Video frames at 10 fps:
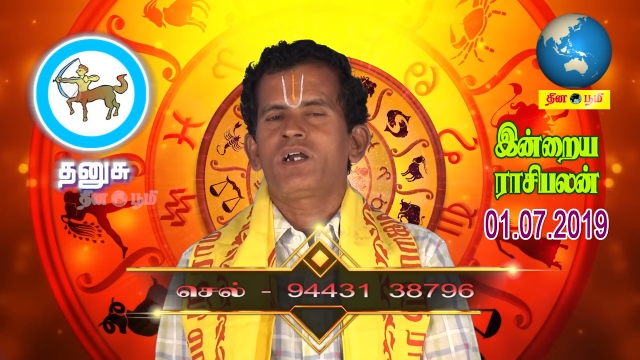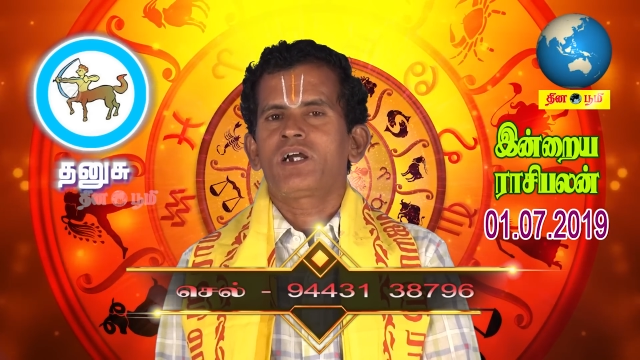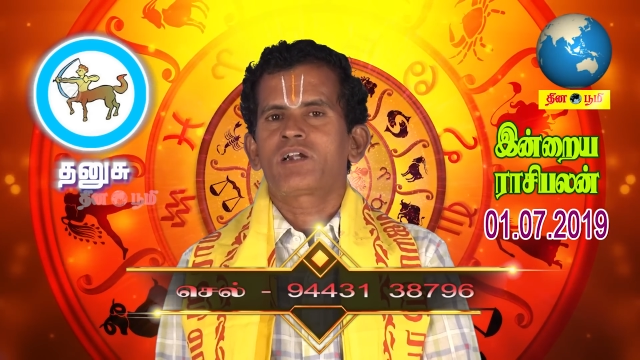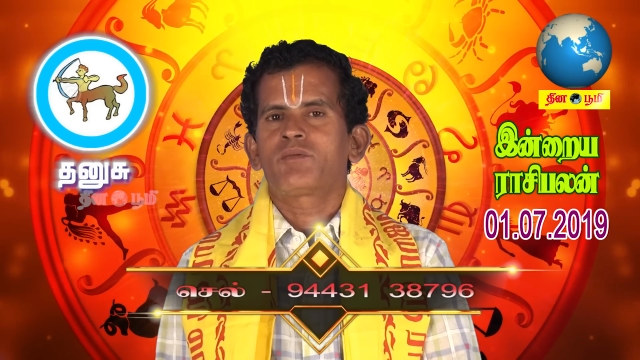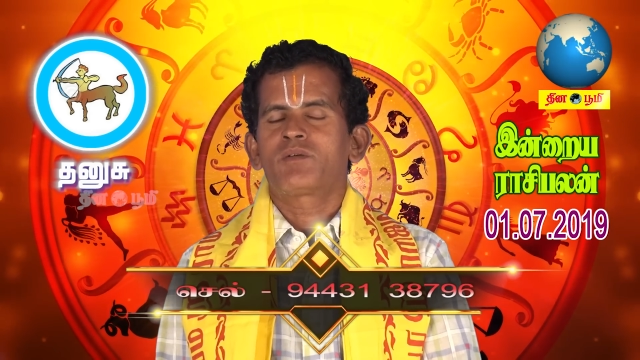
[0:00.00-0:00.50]

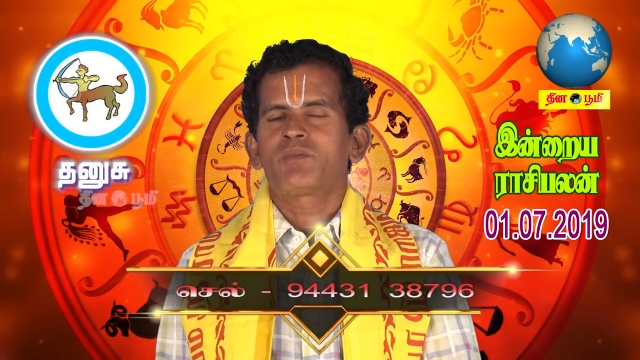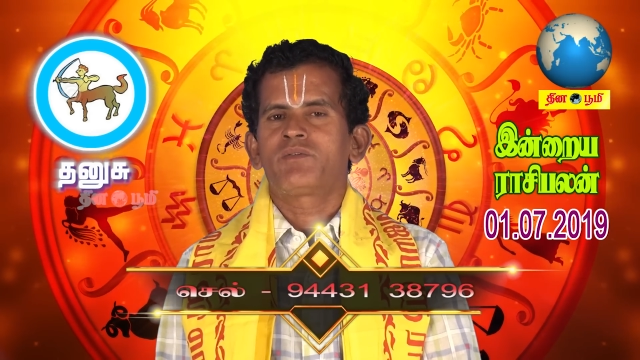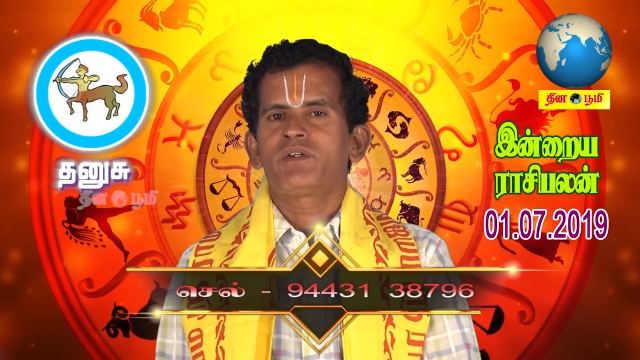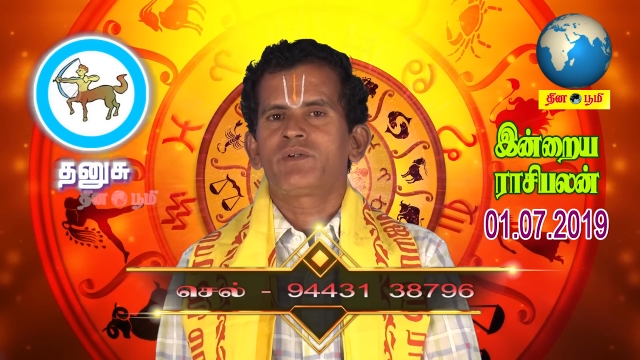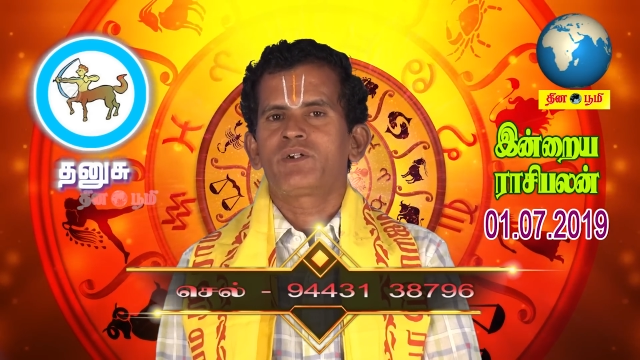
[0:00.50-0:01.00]
கணவன்
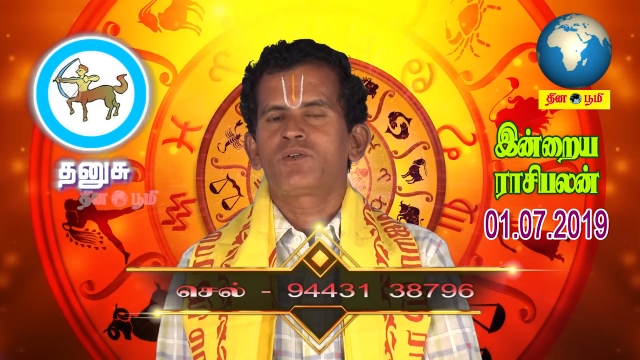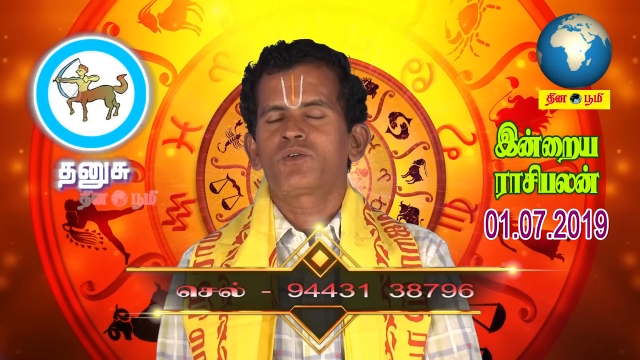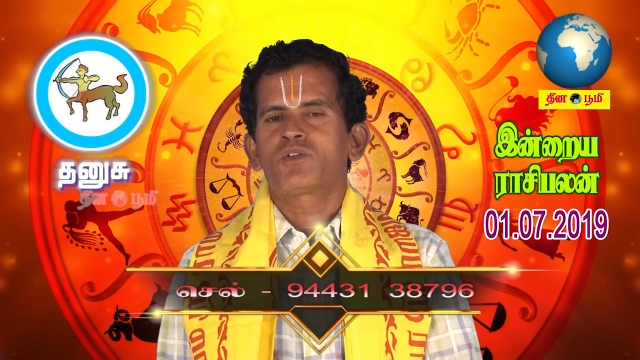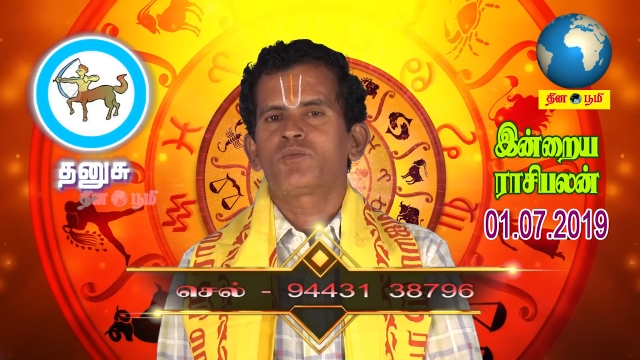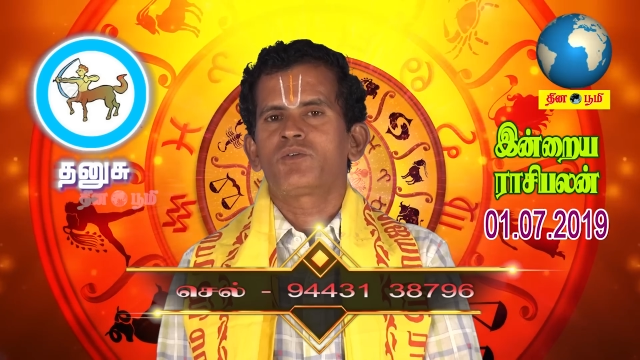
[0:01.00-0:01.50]
மனைவி விட்டு
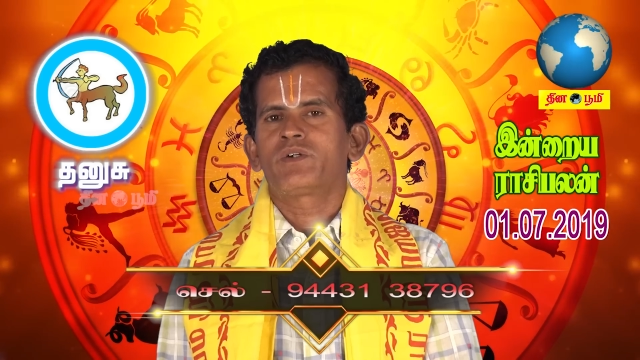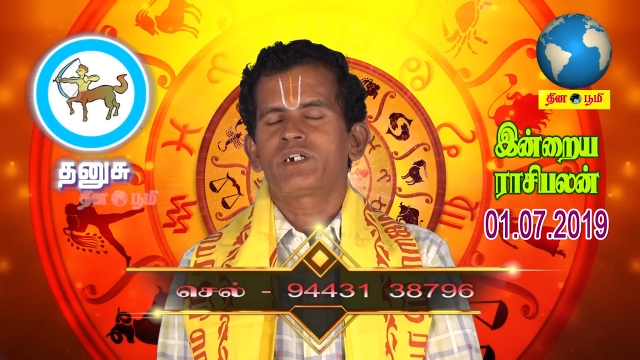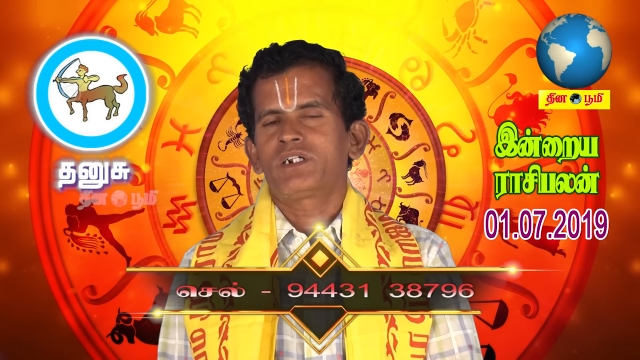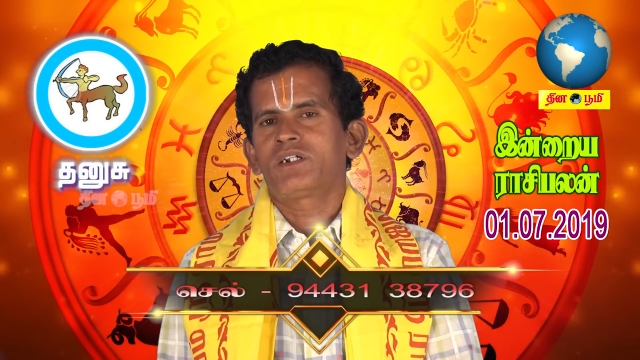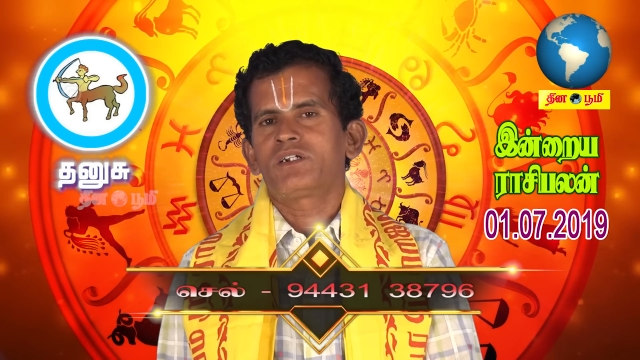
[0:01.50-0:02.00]
கொடுத்து
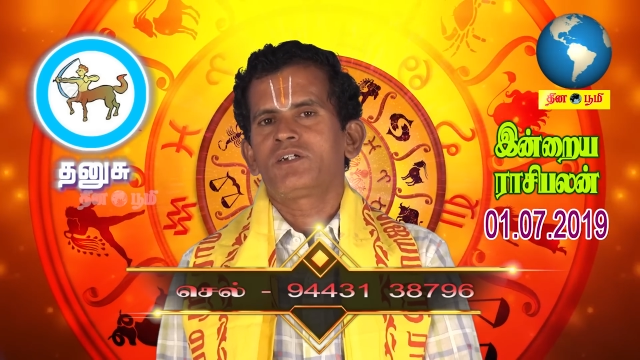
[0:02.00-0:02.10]
போவீர்கள்